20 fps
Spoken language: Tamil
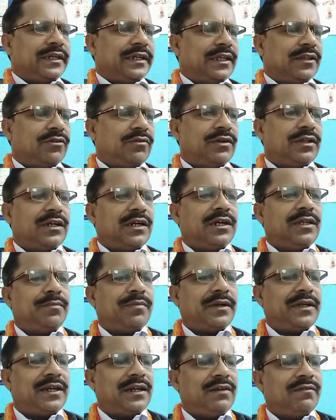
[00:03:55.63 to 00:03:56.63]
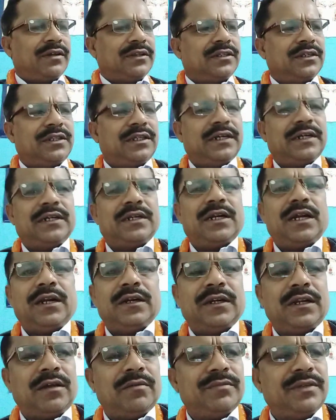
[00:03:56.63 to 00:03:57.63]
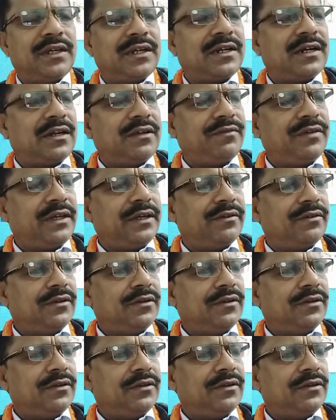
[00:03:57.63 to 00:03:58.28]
எதனுடைய அடிப்படையில் வந்தது என்றால் நாம் ஏற்கனவே